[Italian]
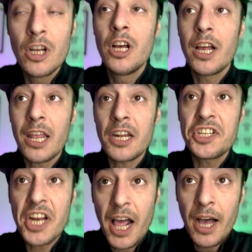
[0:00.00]

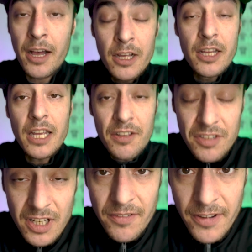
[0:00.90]
reagirà e
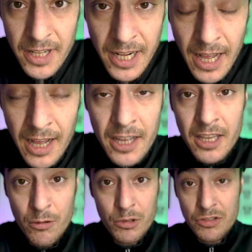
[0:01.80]
si difenderà
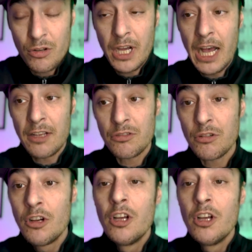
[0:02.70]
in questo caso,